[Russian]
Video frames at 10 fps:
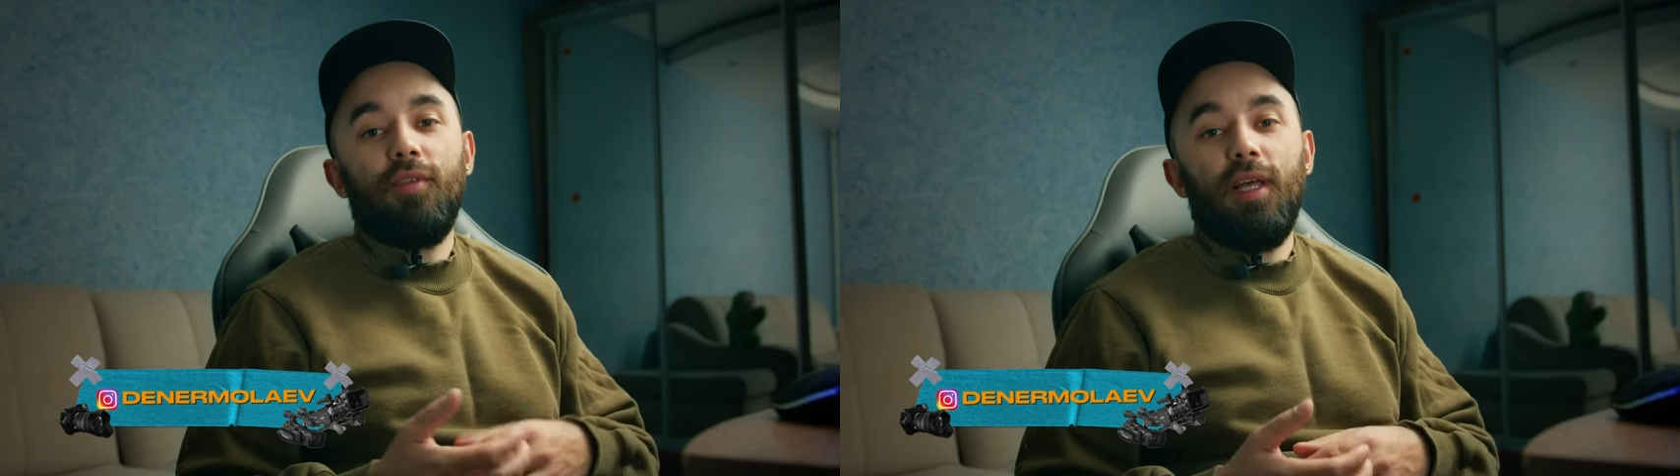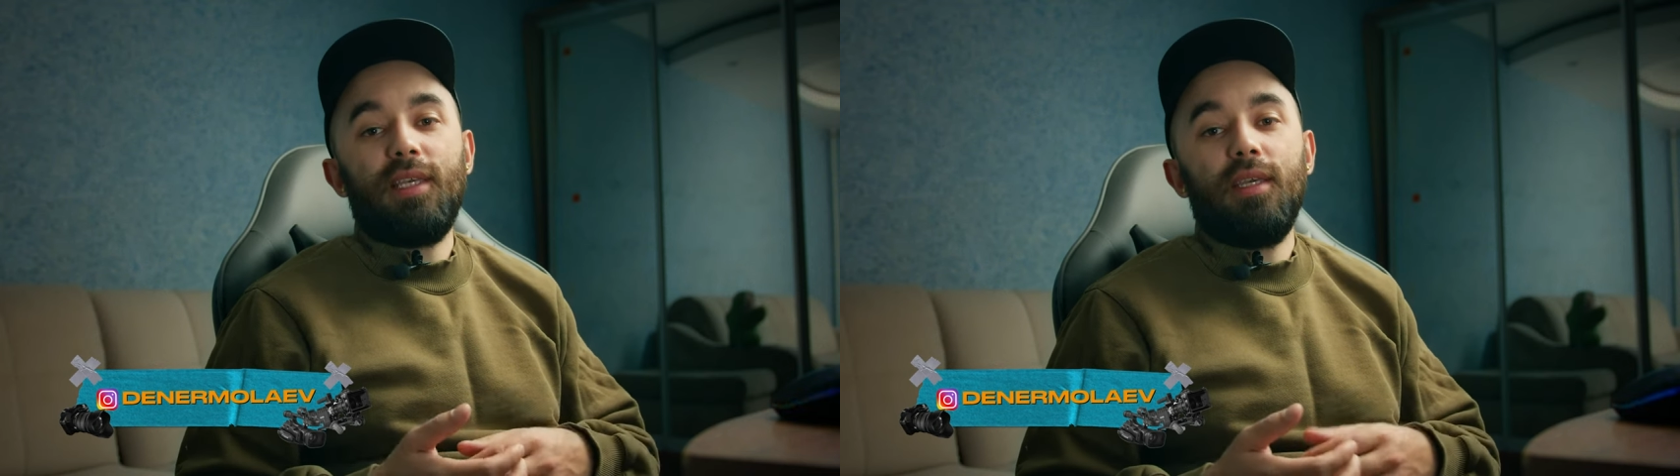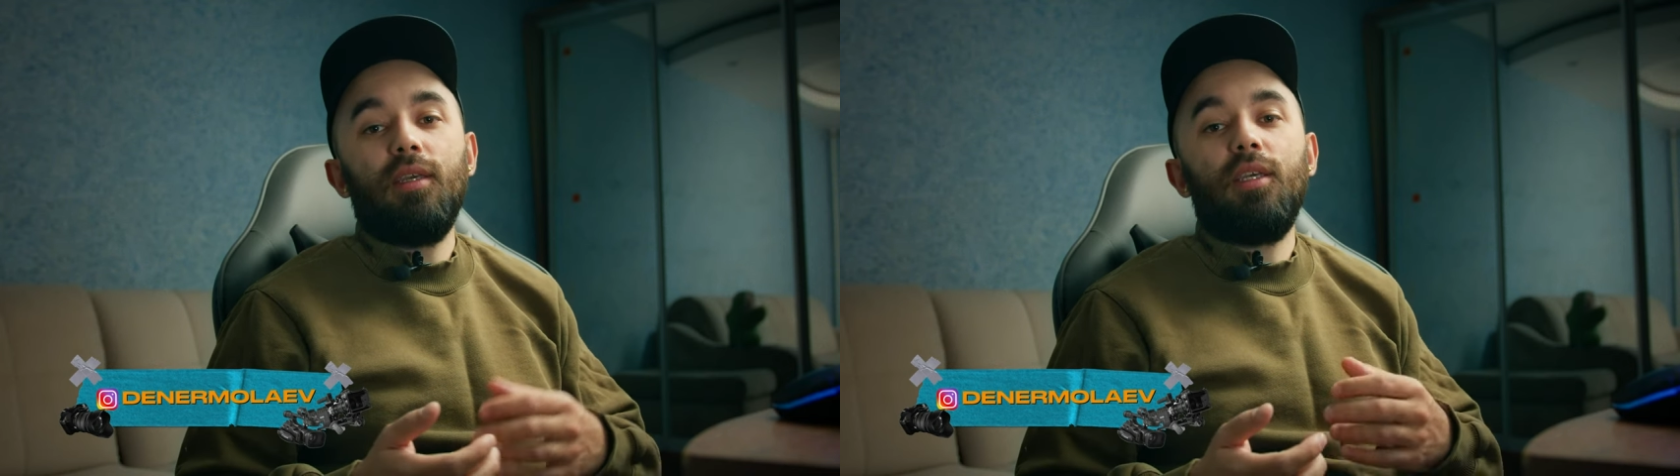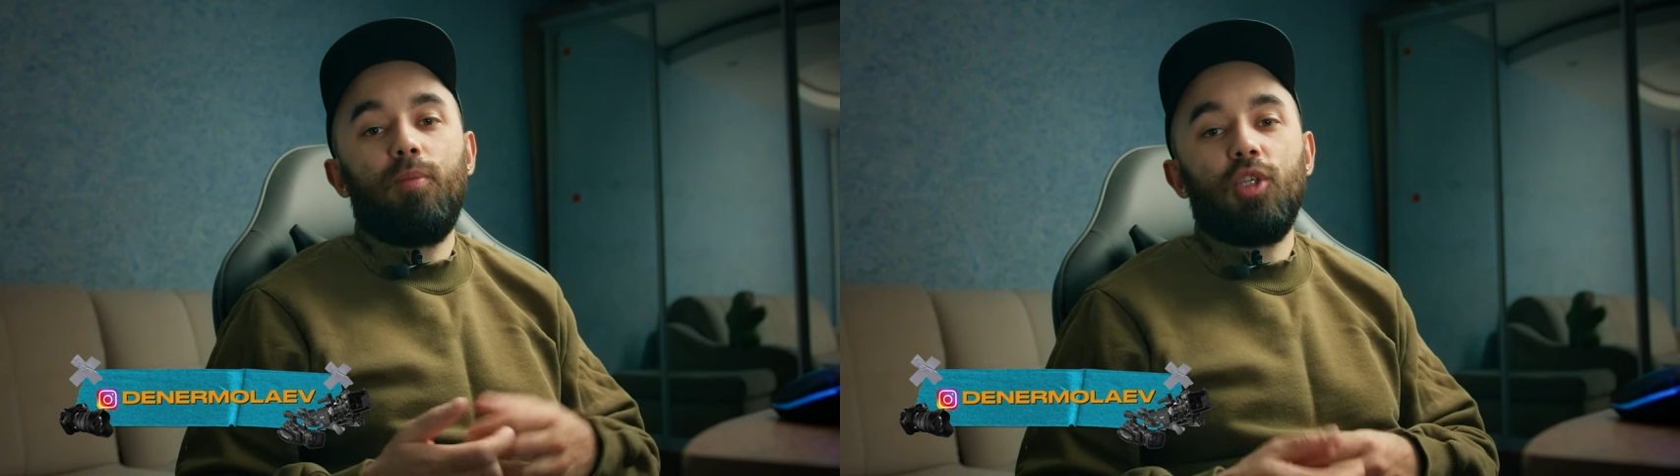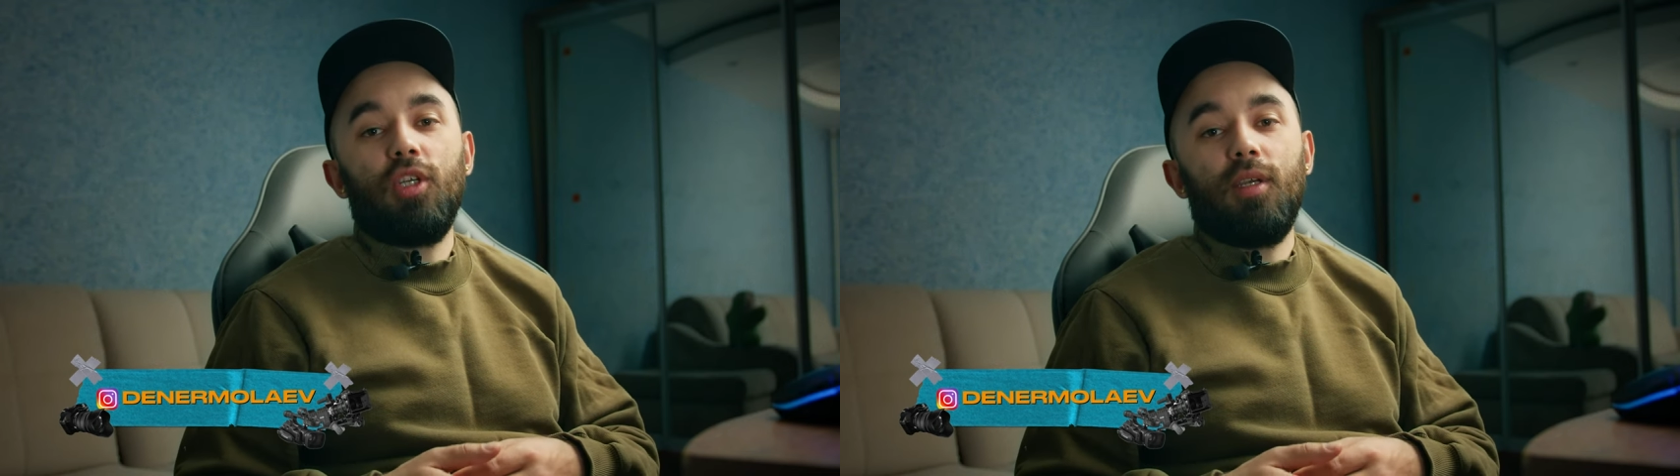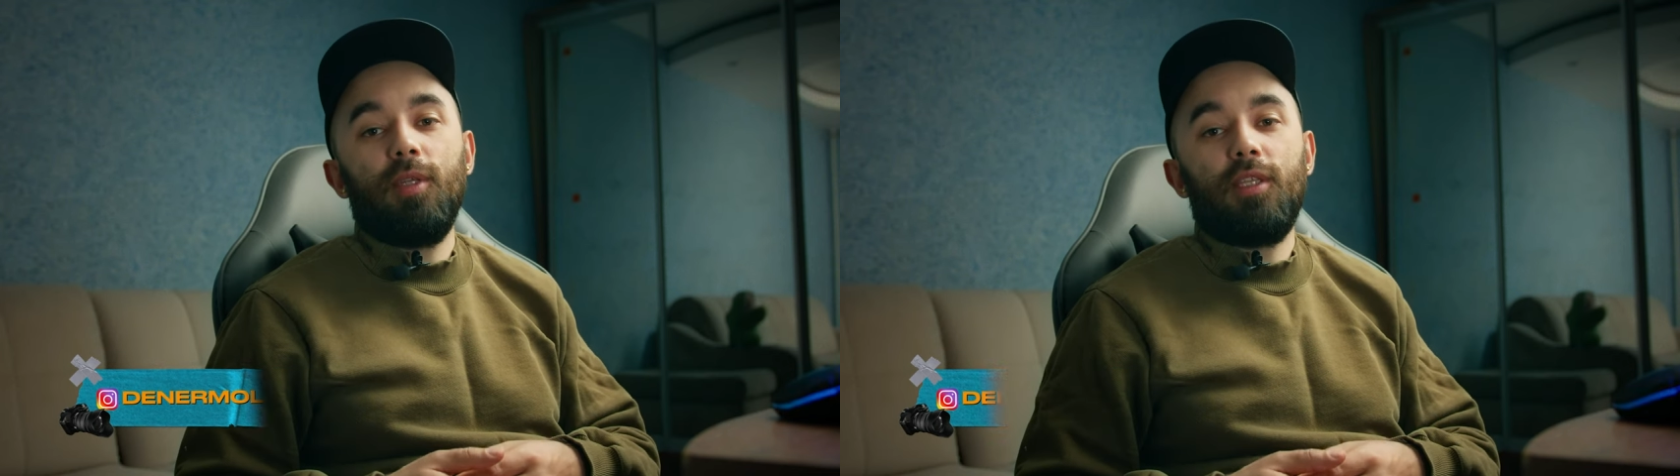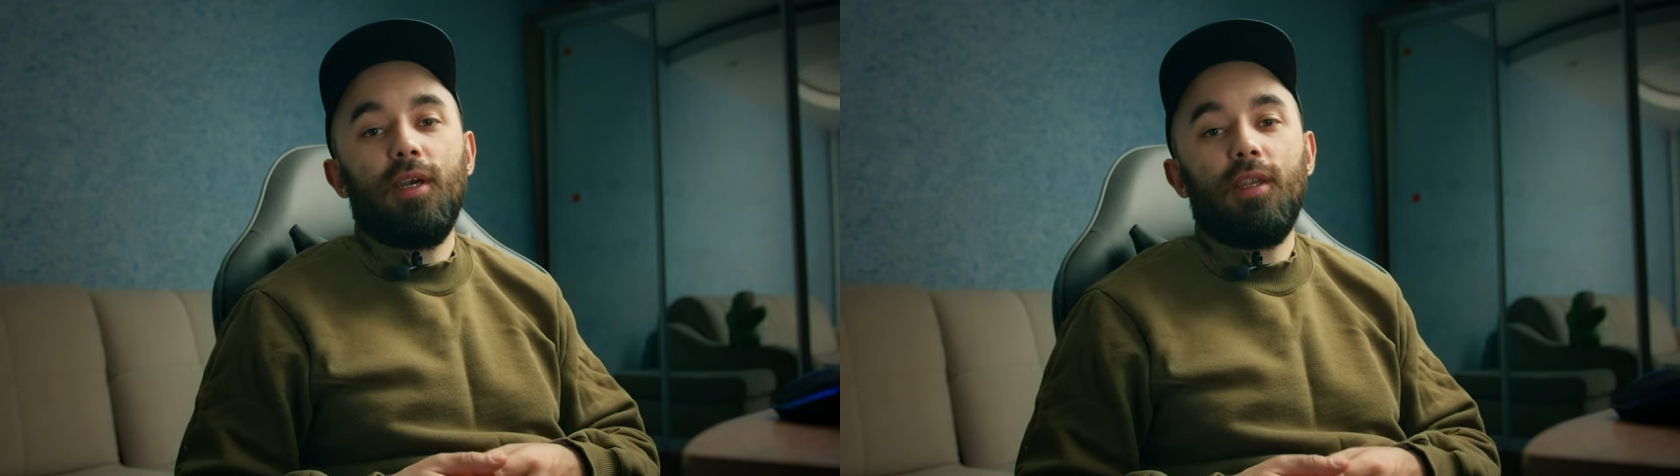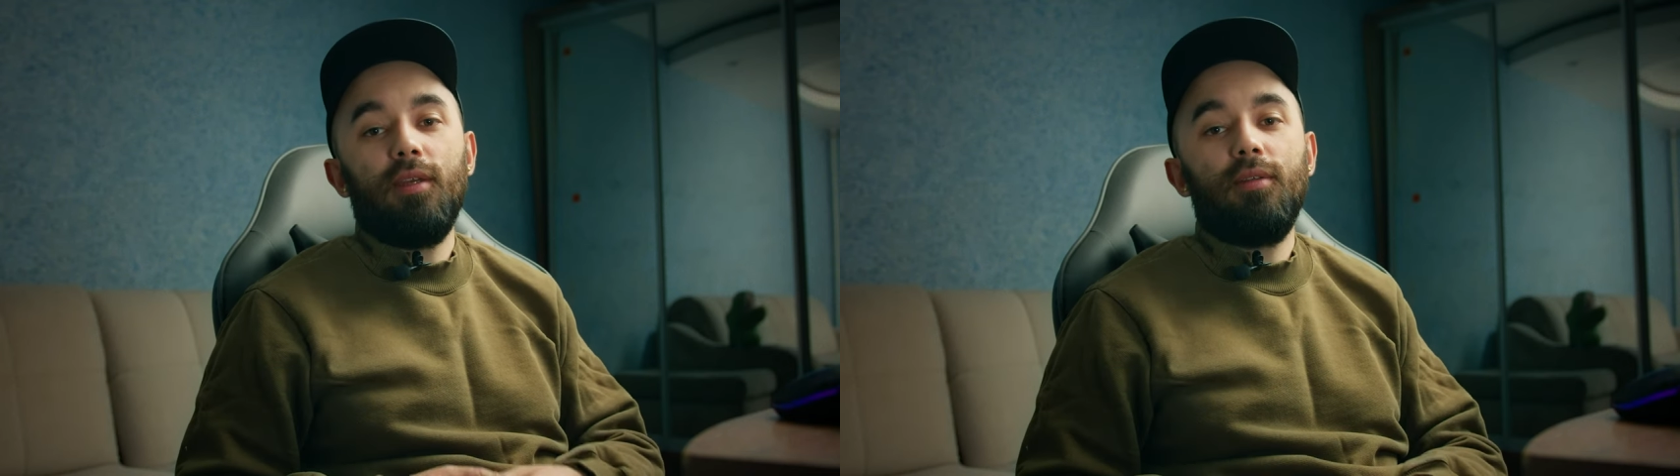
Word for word: лайки и пиши комментарии.